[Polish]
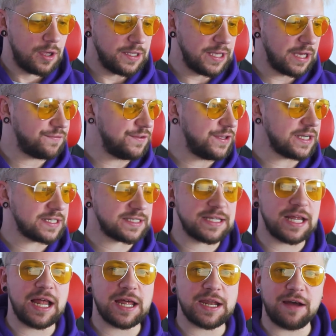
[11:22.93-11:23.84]
jak w
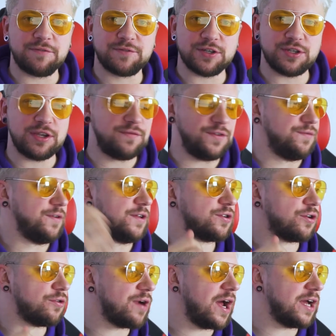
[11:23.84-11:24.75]
Interstellar, a wcześniej w
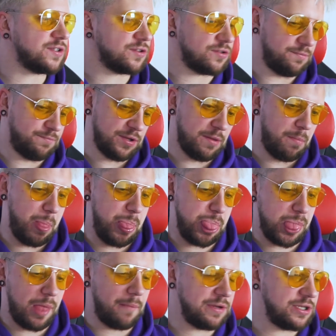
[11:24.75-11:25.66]
Event Horizon i potem
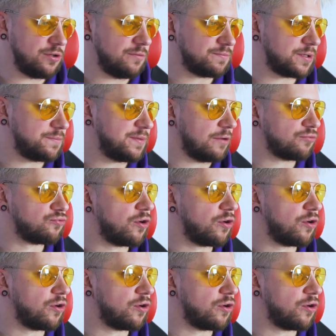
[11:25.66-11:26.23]
pff, będzie ją przebijał